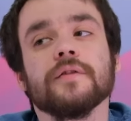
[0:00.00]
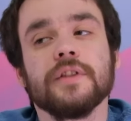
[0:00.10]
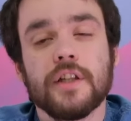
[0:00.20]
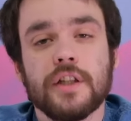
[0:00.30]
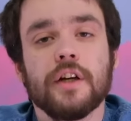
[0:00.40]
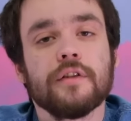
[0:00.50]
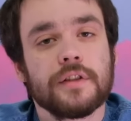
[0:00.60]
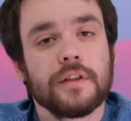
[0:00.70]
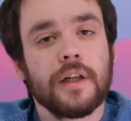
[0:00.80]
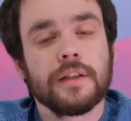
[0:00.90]

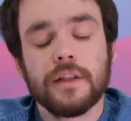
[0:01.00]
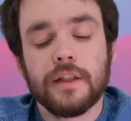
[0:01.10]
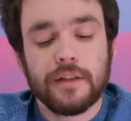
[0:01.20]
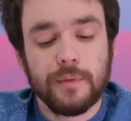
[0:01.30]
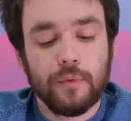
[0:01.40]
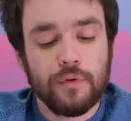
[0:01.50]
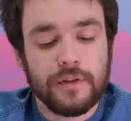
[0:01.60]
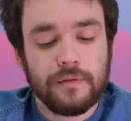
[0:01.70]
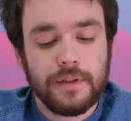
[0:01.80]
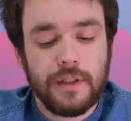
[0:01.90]
встречаются конкретные
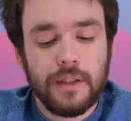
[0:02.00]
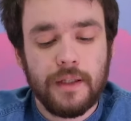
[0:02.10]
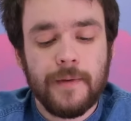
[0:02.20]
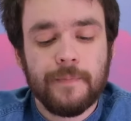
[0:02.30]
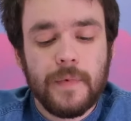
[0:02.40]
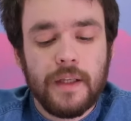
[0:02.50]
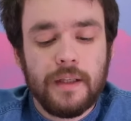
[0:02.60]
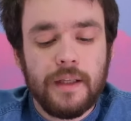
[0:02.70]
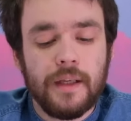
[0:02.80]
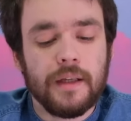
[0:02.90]
пользователи,
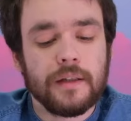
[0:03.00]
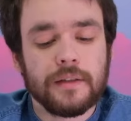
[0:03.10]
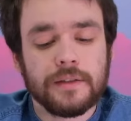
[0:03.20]
и